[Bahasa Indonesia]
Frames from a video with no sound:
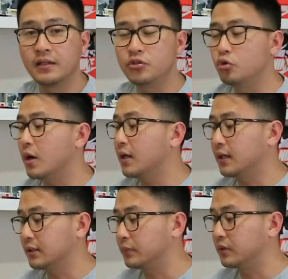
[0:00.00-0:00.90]
dan dijual
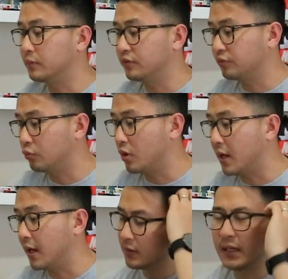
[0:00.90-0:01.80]
ke teman-teman semua.